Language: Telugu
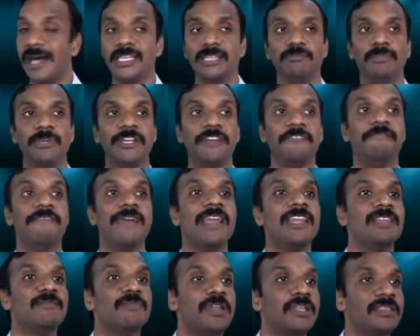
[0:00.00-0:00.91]
ఆత్మ యొక్క
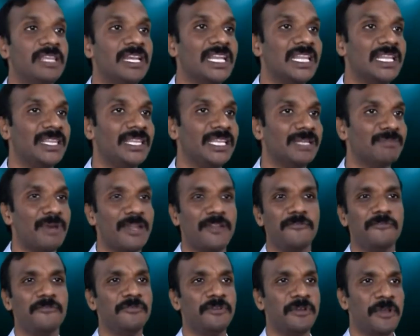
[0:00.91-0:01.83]
వాల్యూ మనకు తెలియదు నేను
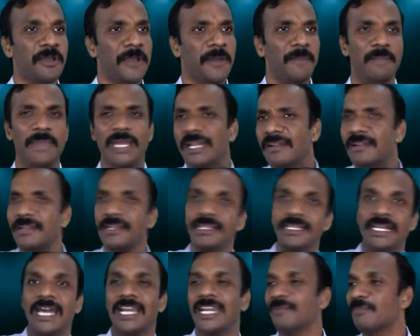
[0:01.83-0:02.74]
మనం
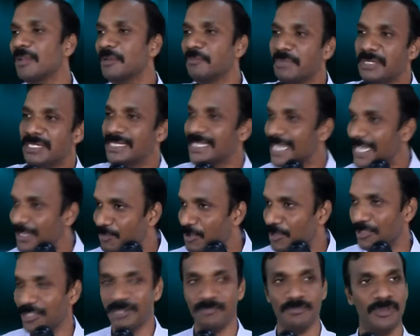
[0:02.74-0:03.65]
మిగిలినటువంటి కార్యాలు మనం బిజీ
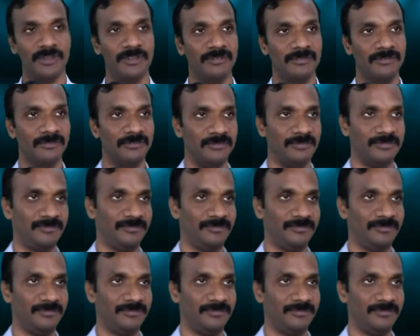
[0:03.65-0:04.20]
అయిపోతున్నాం మనం